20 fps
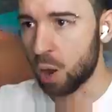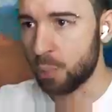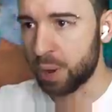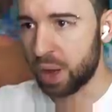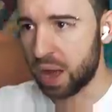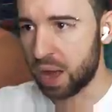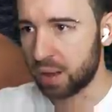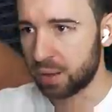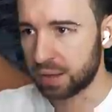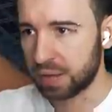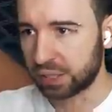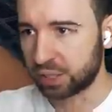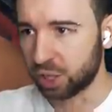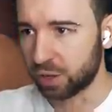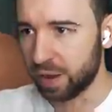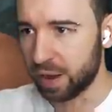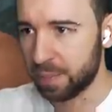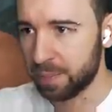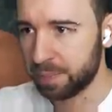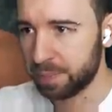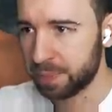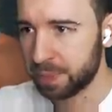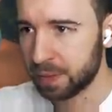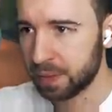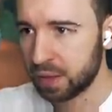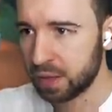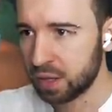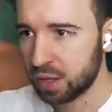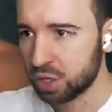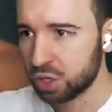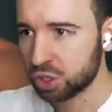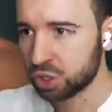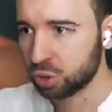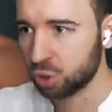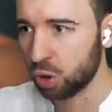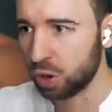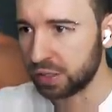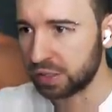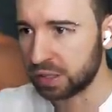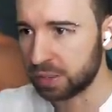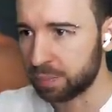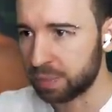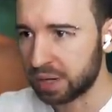Опа, готово. Что это?